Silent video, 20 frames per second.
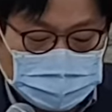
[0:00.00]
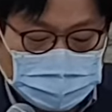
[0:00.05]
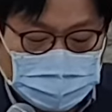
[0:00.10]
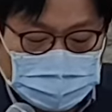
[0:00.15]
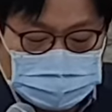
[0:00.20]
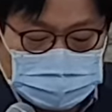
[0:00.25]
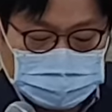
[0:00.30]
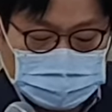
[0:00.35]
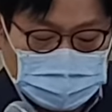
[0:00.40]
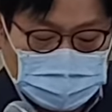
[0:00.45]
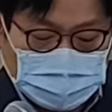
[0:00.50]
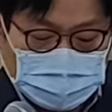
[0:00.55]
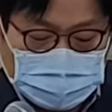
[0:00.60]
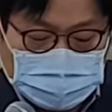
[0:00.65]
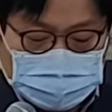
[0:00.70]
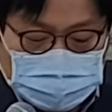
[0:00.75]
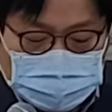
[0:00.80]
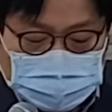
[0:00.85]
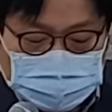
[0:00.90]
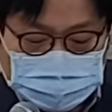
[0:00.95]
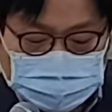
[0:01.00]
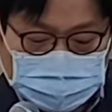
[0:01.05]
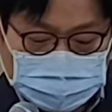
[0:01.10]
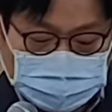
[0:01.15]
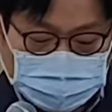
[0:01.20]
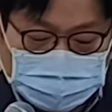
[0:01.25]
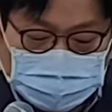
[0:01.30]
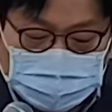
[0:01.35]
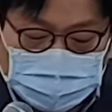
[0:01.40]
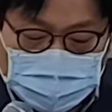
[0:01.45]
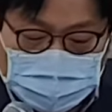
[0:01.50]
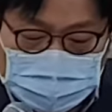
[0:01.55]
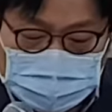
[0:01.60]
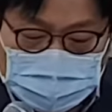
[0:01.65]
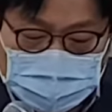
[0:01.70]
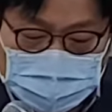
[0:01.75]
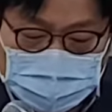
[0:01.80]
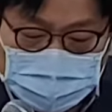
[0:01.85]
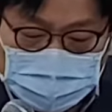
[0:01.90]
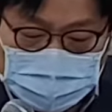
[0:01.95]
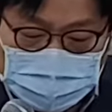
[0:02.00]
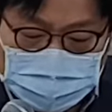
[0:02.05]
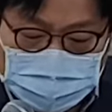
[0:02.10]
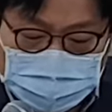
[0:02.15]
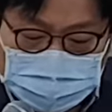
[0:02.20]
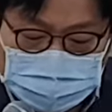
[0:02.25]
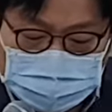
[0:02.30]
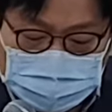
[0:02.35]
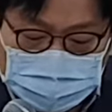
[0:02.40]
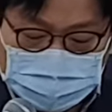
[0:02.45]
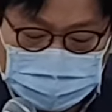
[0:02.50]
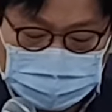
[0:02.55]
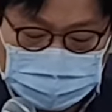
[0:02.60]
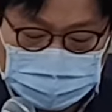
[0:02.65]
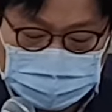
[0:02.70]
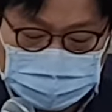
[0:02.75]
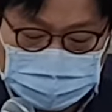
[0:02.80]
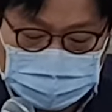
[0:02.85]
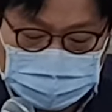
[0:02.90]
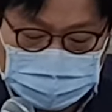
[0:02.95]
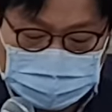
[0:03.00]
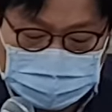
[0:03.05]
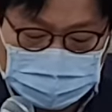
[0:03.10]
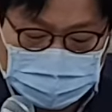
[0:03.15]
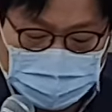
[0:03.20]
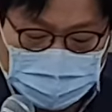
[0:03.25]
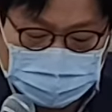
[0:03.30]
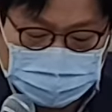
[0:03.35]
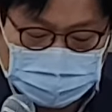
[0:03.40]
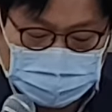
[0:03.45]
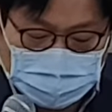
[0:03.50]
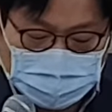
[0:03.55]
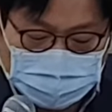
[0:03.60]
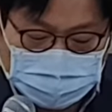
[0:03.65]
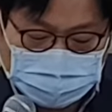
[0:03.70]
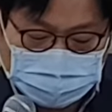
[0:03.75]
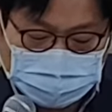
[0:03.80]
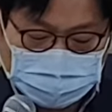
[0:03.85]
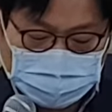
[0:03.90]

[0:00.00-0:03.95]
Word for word: 요아스가 뭐 종교개혁을 단행한 내용들이 쭉 나옵니다.